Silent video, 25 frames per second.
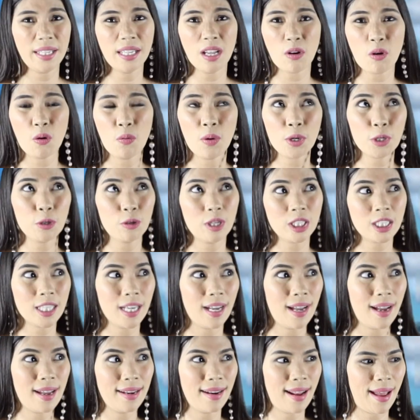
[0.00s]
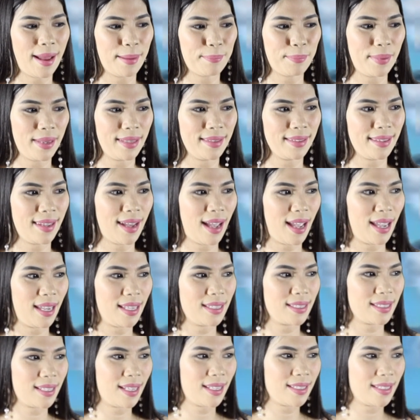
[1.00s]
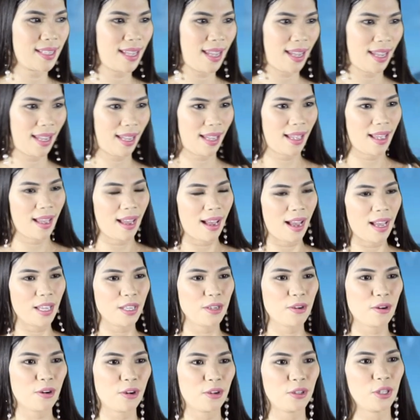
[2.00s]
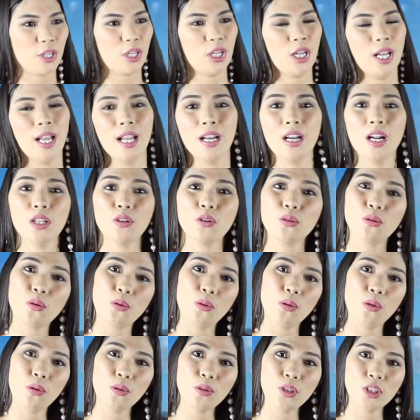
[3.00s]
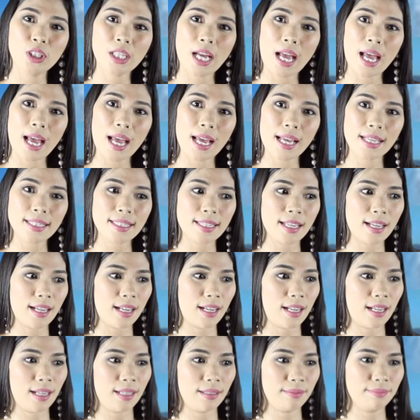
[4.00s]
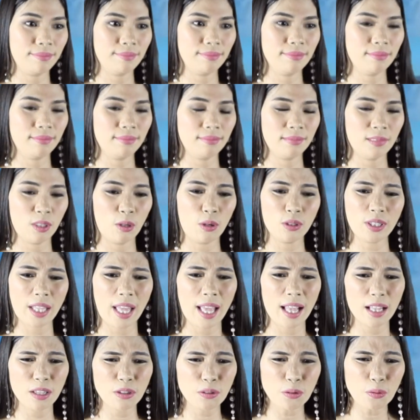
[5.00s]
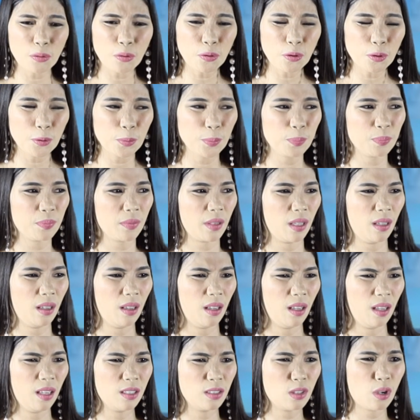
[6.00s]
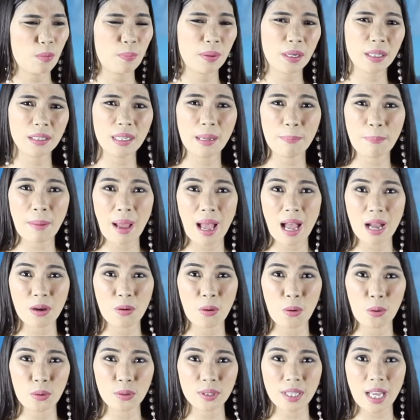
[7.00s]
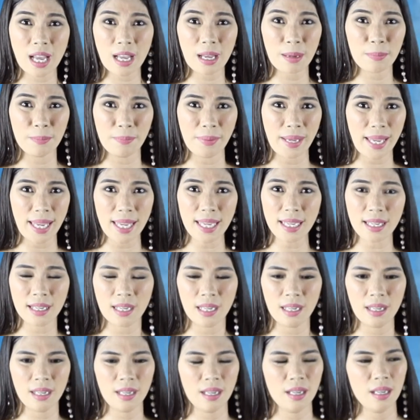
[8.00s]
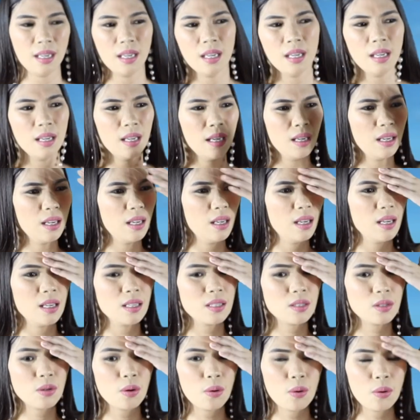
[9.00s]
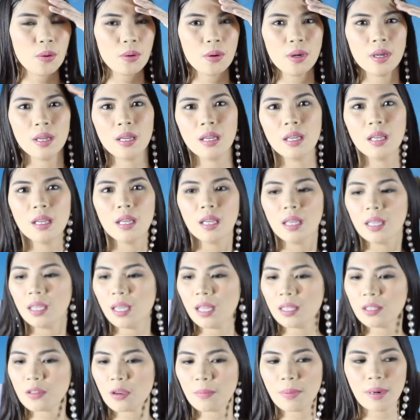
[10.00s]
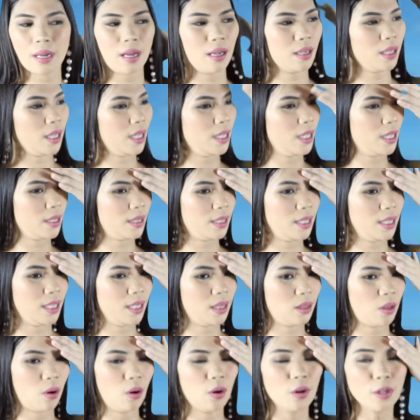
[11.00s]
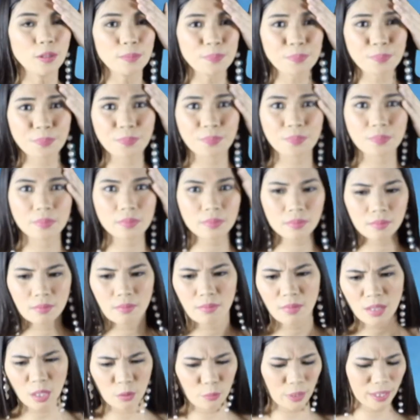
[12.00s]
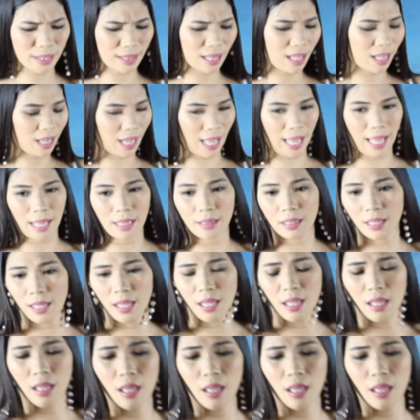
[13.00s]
Hay naku, wag niyo na siyang hanapin, guys. Kasi, ayun, natutulog siya sa hotel room. Sobrang napagod, kakabake. So, yun, sobrang ang init dito. Wait lang ha.